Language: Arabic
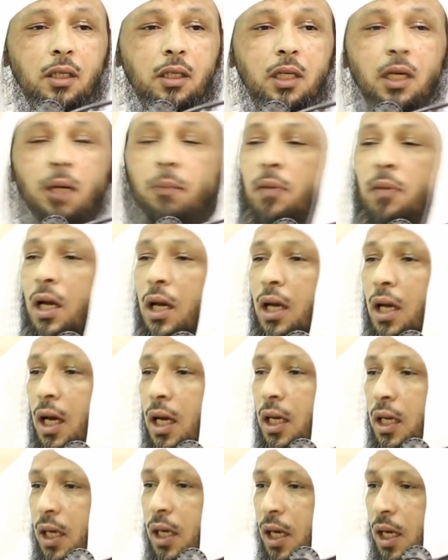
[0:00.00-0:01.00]
كم
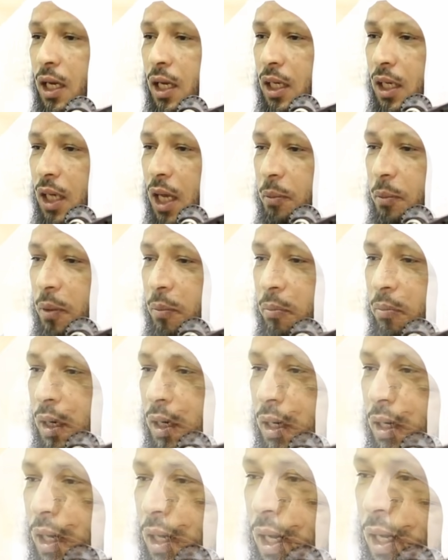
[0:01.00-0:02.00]
لله علينا من
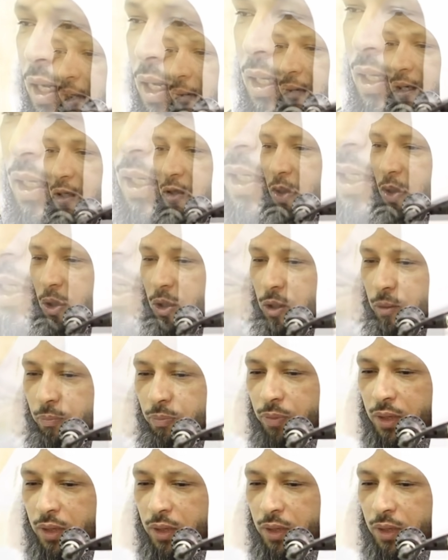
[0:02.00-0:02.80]
منة رحمته